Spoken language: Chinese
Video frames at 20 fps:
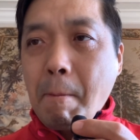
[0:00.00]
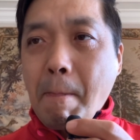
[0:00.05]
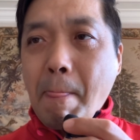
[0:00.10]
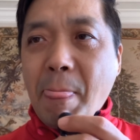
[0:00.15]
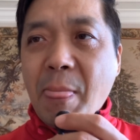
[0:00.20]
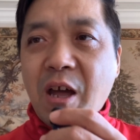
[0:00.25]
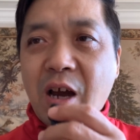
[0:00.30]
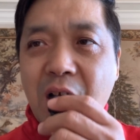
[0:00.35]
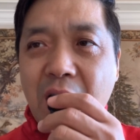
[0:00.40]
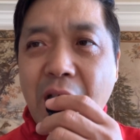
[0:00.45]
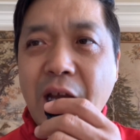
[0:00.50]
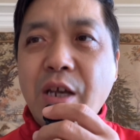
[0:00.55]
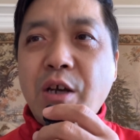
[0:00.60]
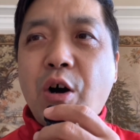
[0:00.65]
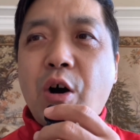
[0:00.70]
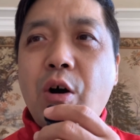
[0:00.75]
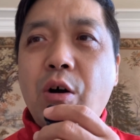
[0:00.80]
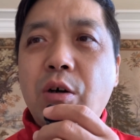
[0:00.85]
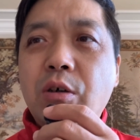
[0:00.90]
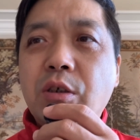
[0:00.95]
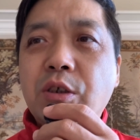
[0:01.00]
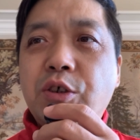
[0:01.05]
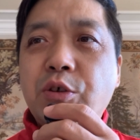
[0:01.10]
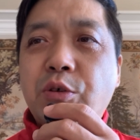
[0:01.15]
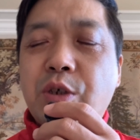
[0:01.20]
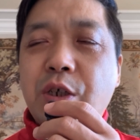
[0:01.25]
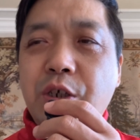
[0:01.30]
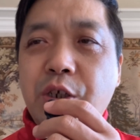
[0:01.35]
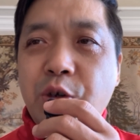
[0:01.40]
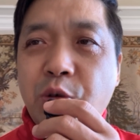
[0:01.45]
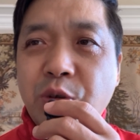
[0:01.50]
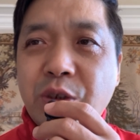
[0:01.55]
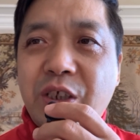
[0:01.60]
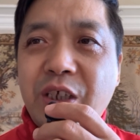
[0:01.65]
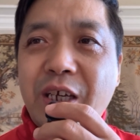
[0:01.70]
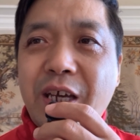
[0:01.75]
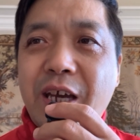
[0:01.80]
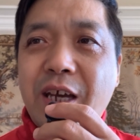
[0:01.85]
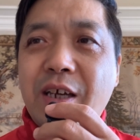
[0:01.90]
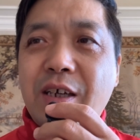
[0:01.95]
还有就是刘
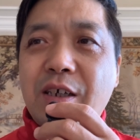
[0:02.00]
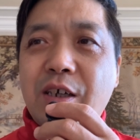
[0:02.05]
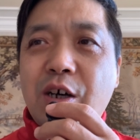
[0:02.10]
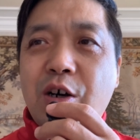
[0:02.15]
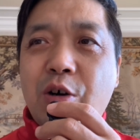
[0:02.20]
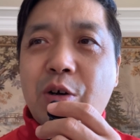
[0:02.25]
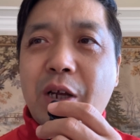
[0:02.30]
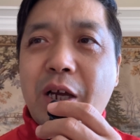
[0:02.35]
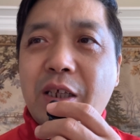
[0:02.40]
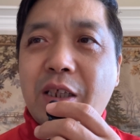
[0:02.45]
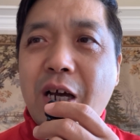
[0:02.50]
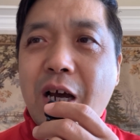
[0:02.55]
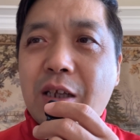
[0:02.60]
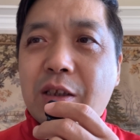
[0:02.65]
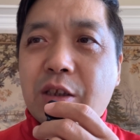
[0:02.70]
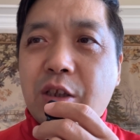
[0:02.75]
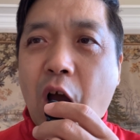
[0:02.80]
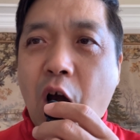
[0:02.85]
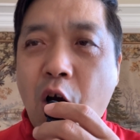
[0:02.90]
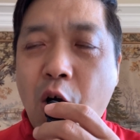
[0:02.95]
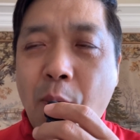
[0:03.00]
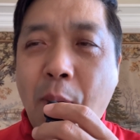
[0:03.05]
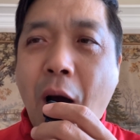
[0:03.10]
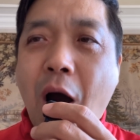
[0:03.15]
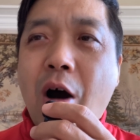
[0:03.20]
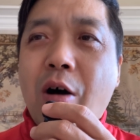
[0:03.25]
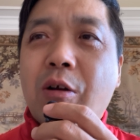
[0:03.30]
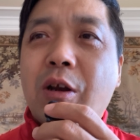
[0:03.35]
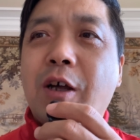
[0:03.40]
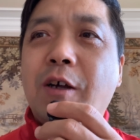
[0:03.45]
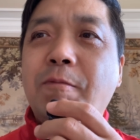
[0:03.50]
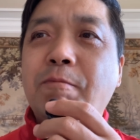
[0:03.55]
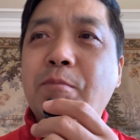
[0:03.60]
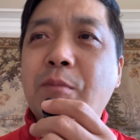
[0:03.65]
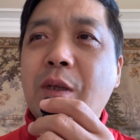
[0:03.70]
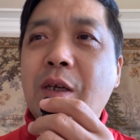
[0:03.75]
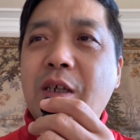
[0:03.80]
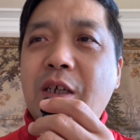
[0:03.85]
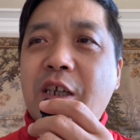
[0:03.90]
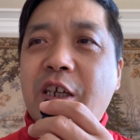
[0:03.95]
杰后来他逃跑了，
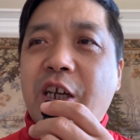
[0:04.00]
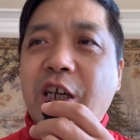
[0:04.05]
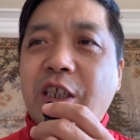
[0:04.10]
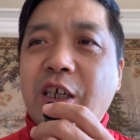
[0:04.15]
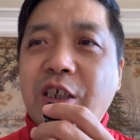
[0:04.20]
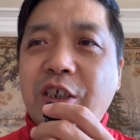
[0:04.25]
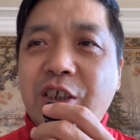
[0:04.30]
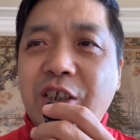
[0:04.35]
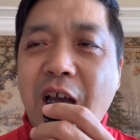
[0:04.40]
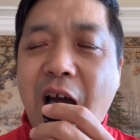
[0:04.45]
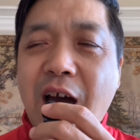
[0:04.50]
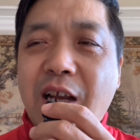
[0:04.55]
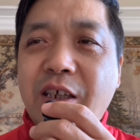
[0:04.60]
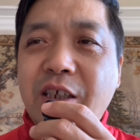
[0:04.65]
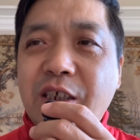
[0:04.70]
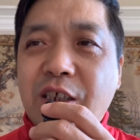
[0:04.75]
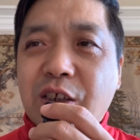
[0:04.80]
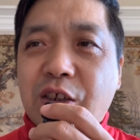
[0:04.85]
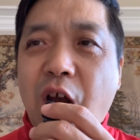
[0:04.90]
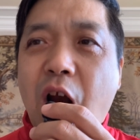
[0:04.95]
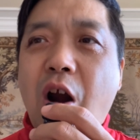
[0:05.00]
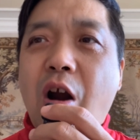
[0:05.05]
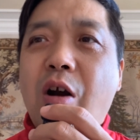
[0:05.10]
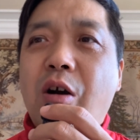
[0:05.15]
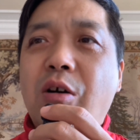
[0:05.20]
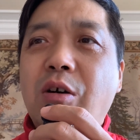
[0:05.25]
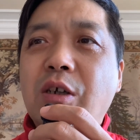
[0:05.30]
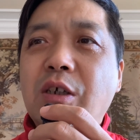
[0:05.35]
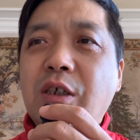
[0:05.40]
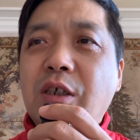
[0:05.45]
给他下了一个套。